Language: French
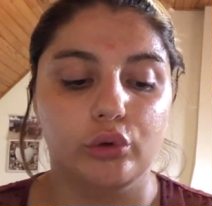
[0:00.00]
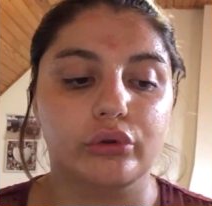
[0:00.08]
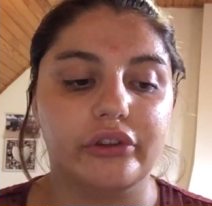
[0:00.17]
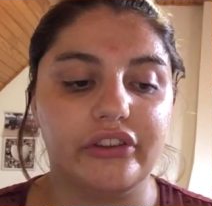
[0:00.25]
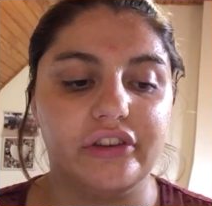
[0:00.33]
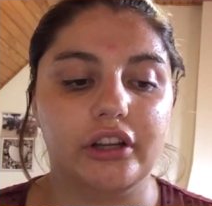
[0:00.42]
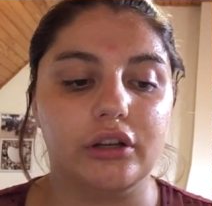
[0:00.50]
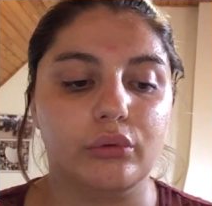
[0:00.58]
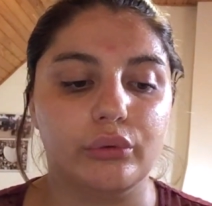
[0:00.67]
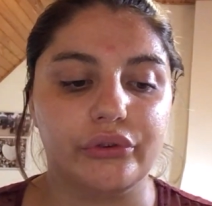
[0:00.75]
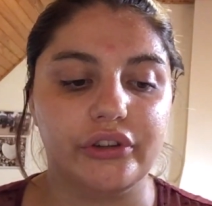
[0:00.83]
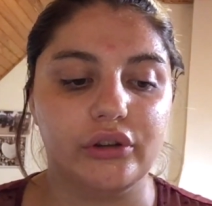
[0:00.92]
Donc ça, c'est des
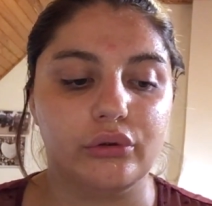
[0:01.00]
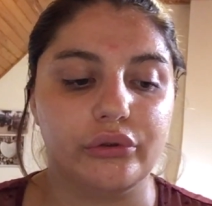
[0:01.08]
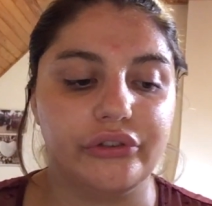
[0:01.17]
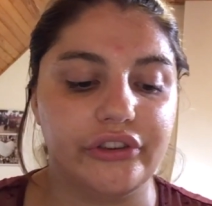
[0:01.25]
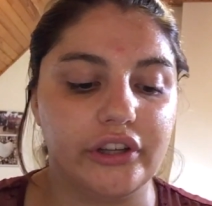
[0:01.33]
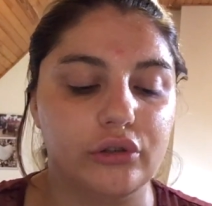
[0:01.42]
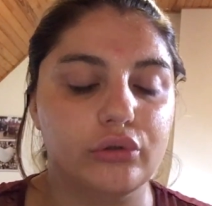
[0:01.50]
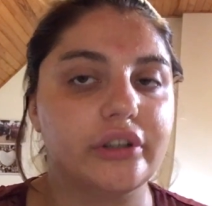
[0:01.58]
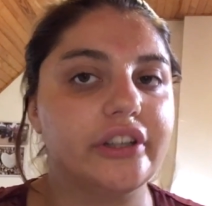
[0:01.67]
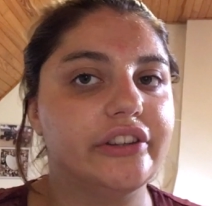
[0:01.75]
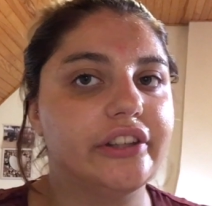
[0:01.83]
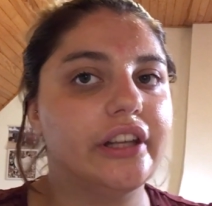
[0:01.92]
consignes de
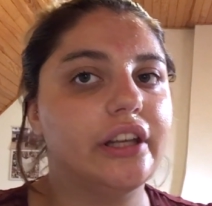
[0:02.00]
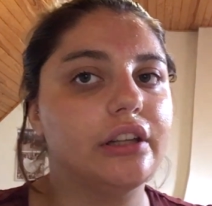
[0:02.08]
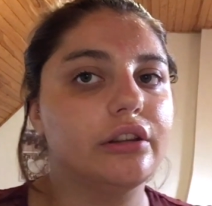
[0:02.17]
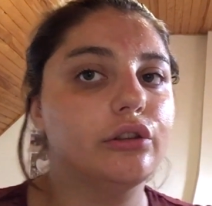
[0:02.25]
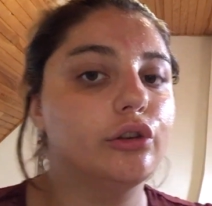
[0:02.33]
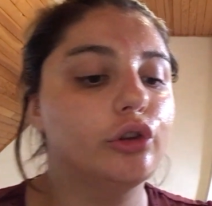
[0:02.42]
sécurité